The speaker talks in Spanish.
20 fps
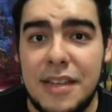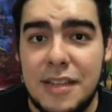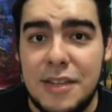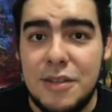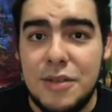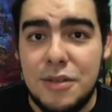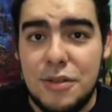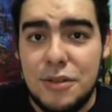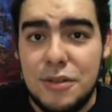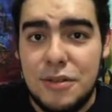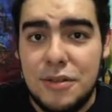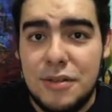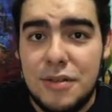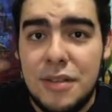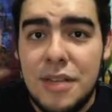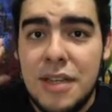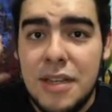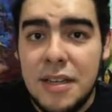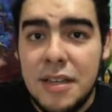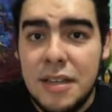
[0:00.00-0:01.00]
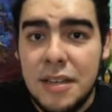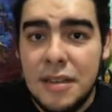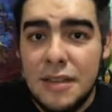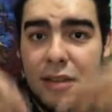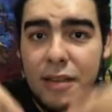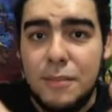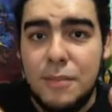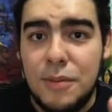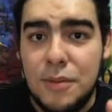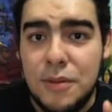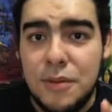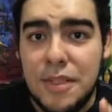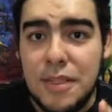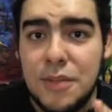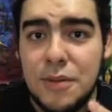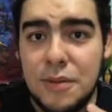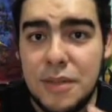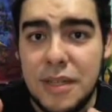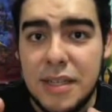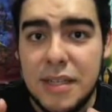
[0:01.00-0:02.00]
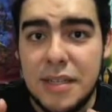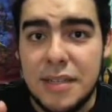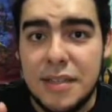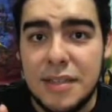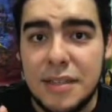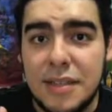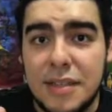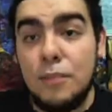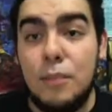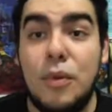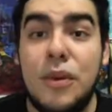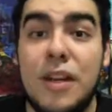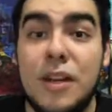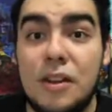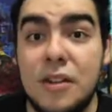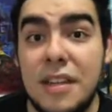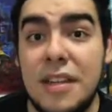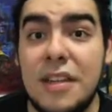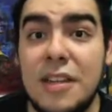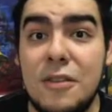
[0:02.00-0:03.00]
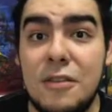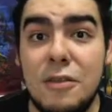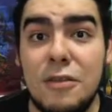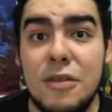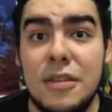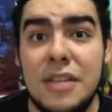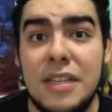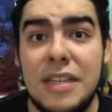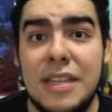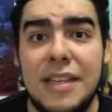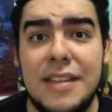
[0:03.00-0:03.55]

quiénes son los tipos azules. Porque no tienen luz y